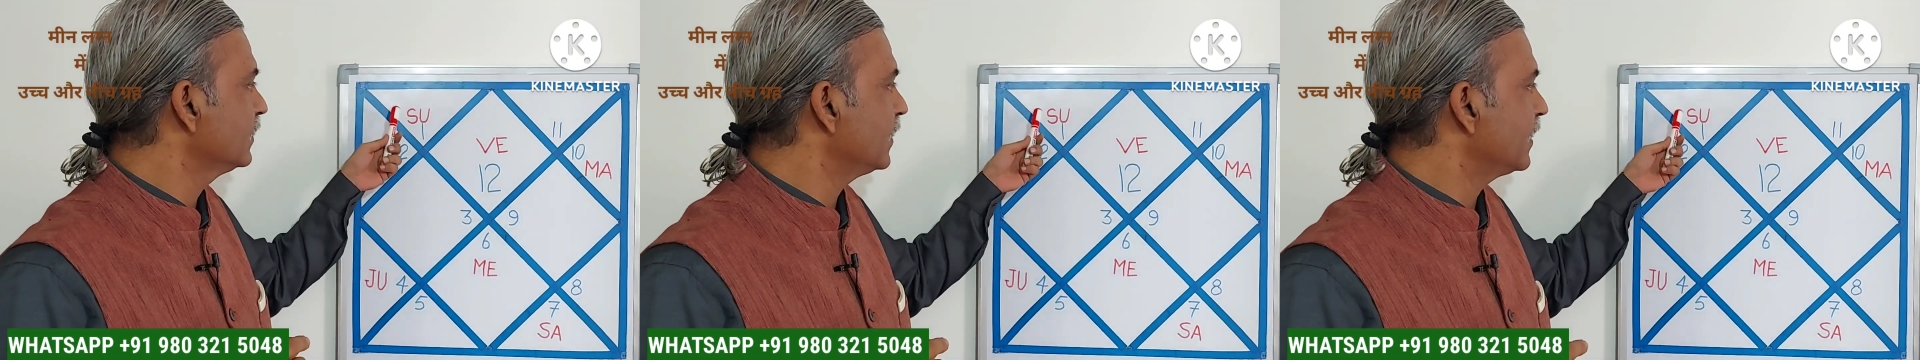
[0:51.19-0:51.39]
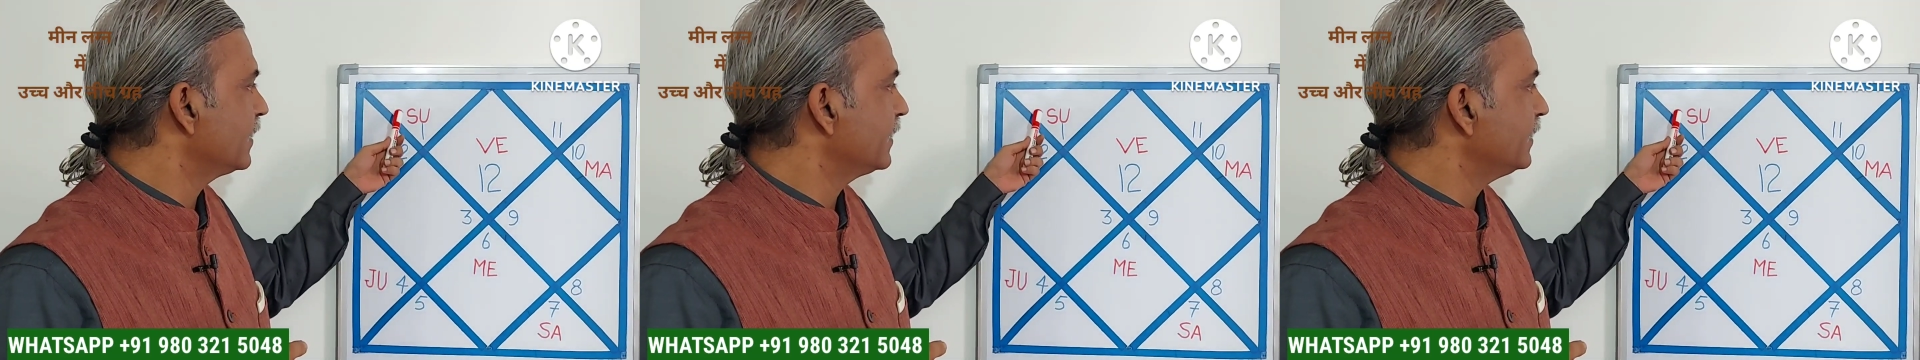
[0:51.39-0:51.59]

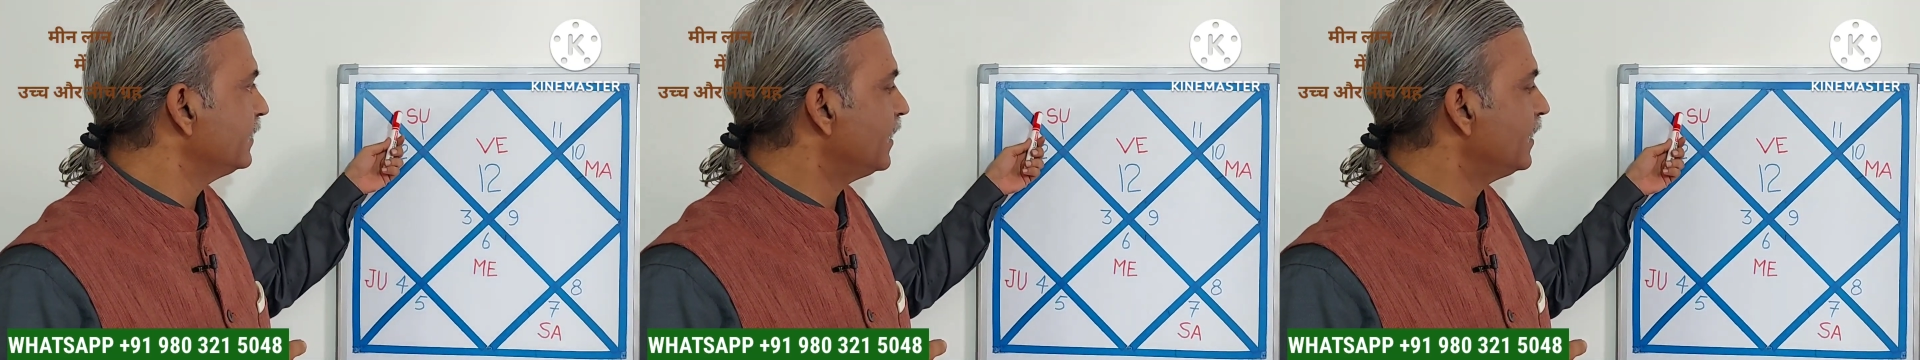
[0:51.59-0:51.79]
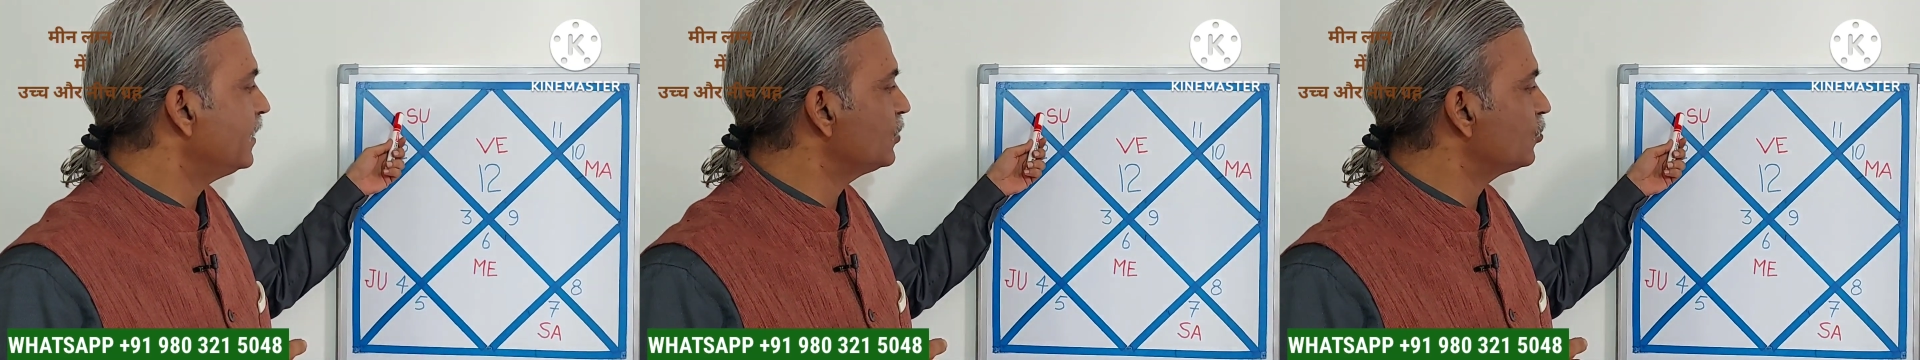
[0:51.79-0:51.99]
यानी कि
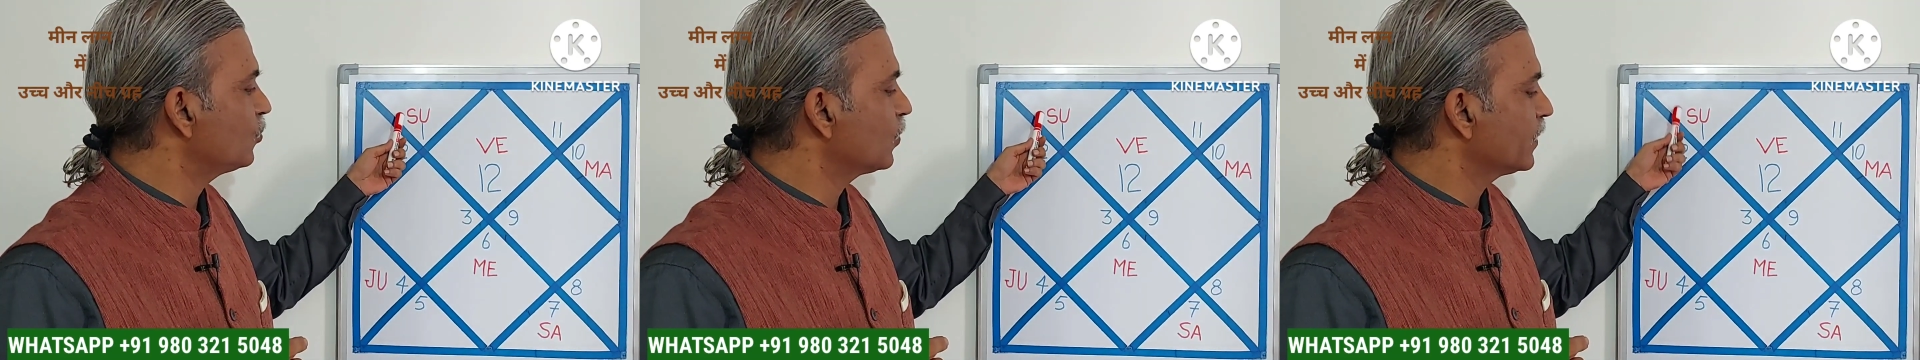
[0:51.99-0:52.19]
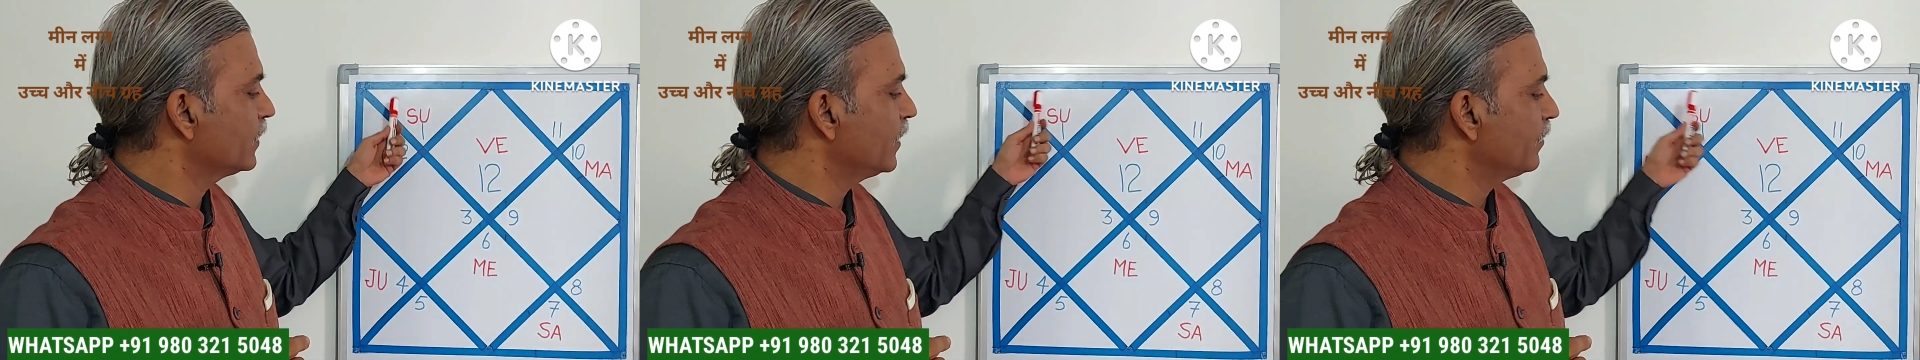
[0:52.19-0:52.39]
यही
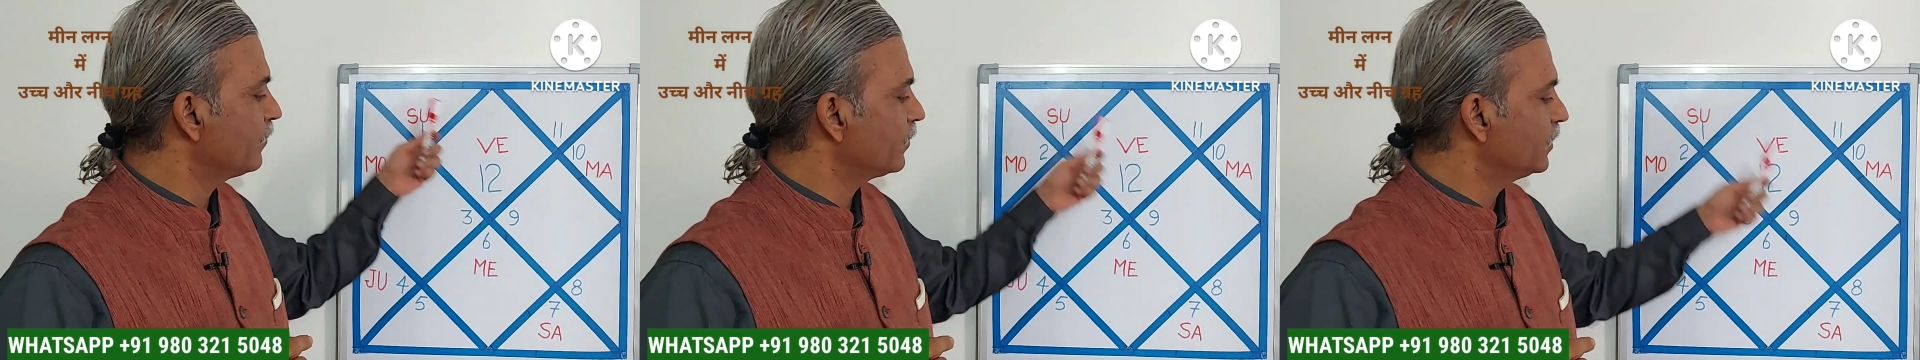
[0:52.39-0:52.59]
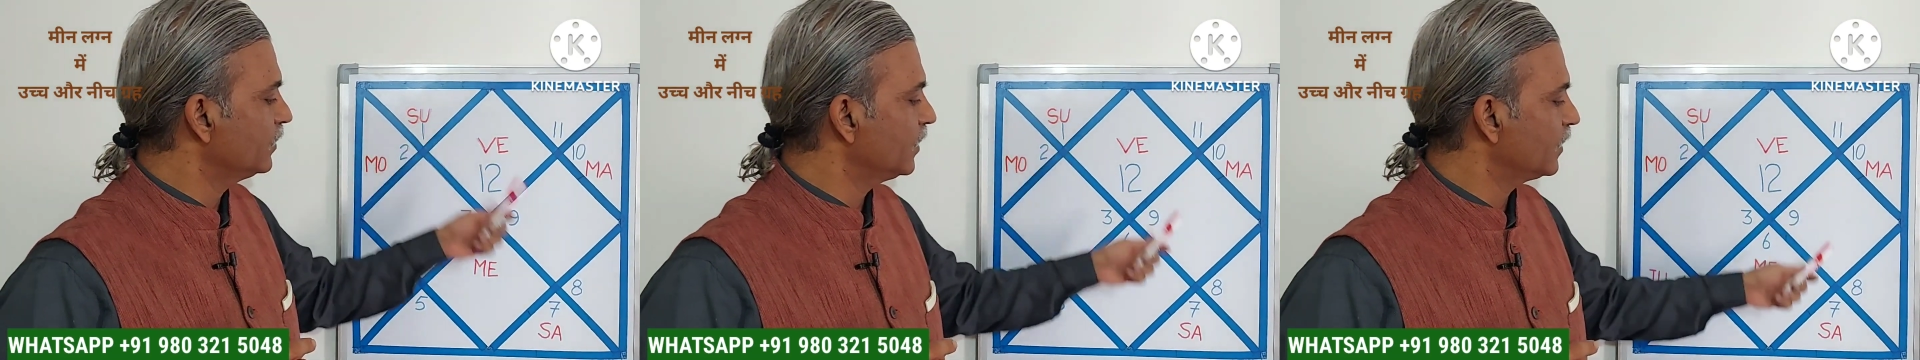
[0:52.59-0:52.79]
सूर्यदेव